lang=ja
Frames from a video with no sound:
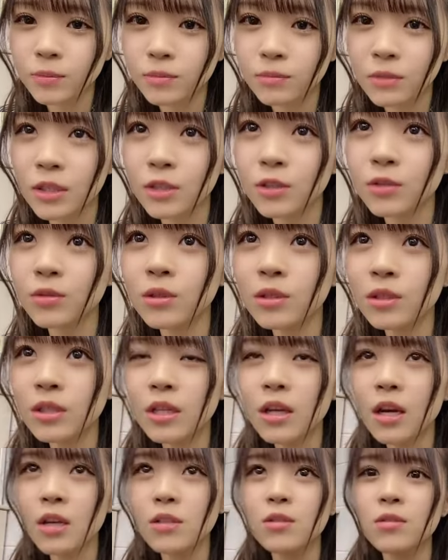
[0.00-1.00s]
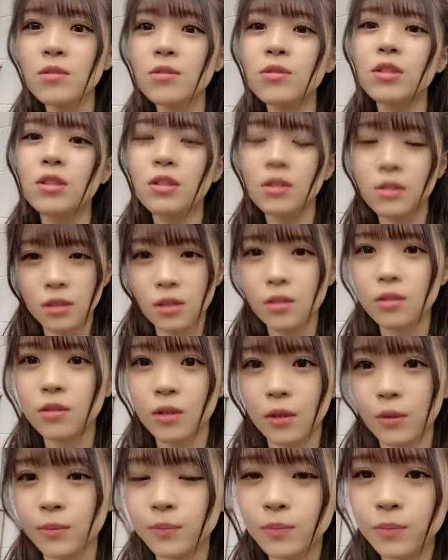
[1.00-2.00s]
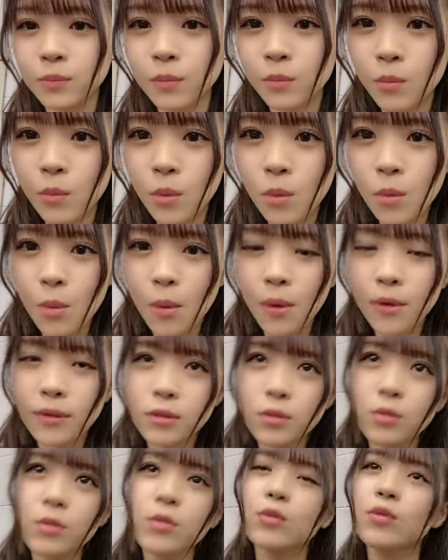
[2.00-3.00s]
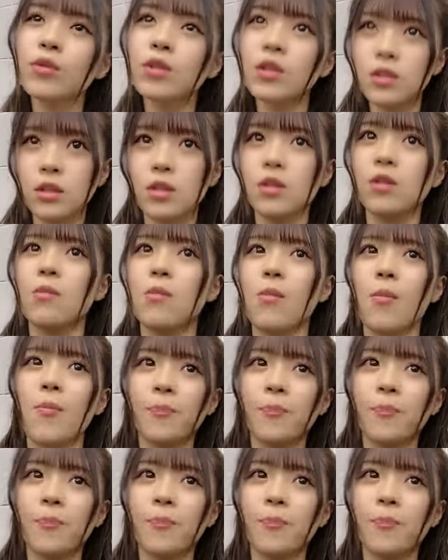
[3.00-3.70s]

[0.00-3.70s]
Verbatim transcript: ま一緒にリハするじゃないですかその時に